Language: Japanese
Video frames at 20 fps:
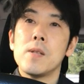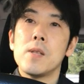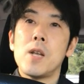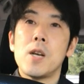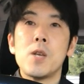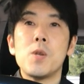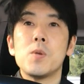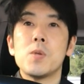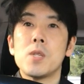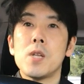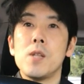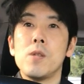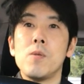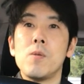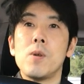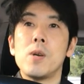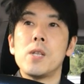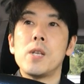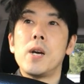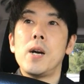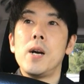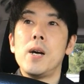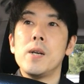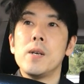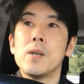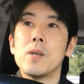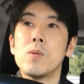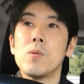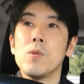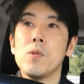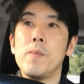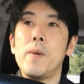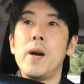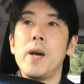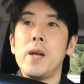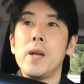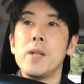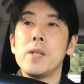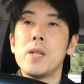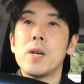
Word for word: 竹内さんという方がこの前